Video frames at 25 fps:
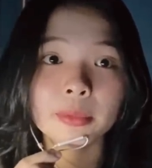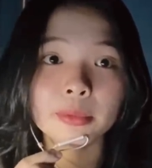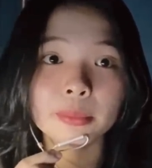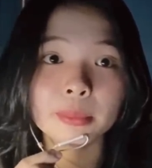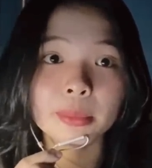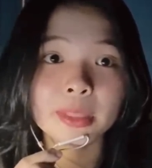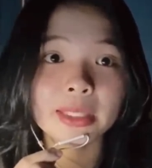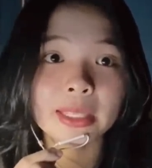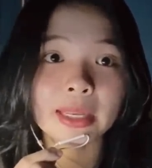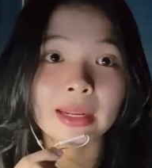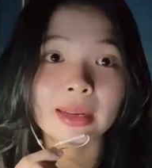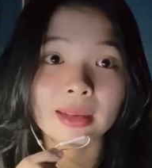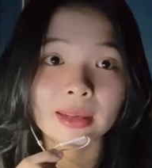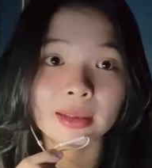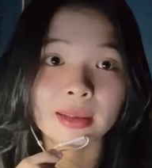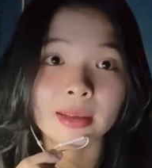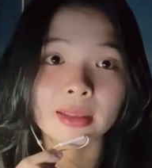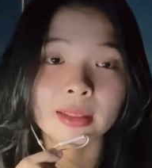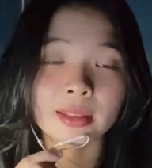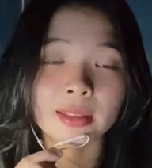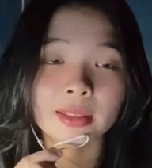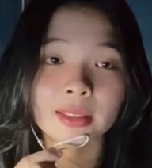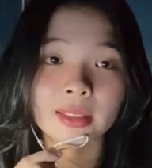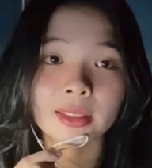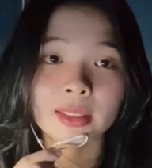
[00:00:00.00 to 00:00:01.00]
mới trả
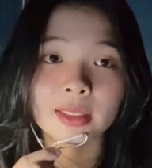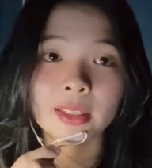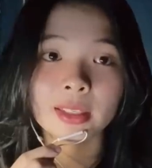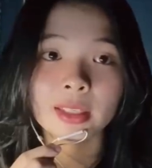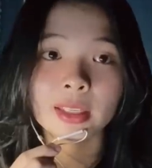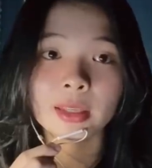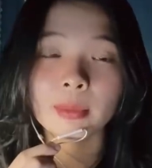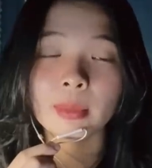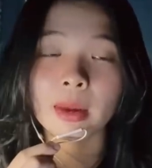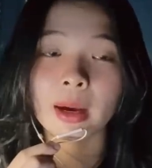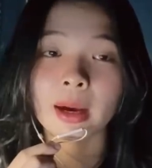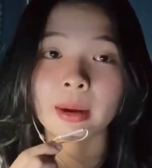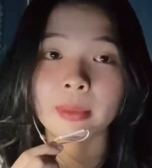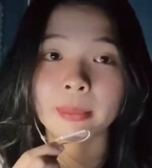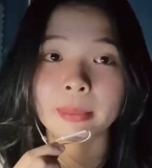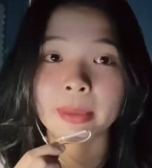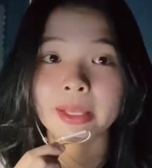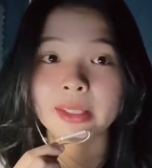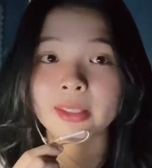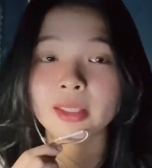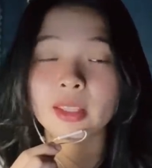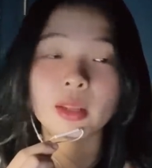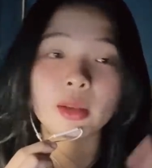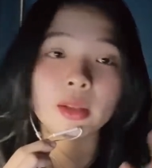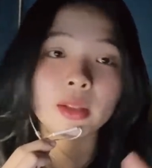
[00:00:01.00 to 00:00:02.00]
lời thì khi mà
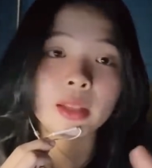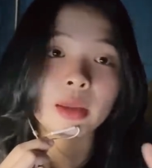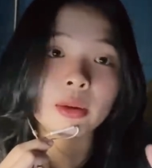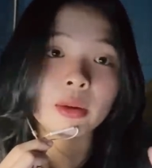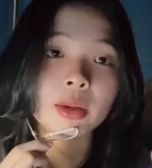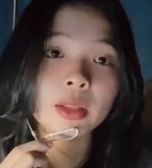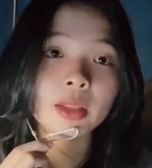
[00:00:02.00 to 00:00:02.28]
bạn nhìn theo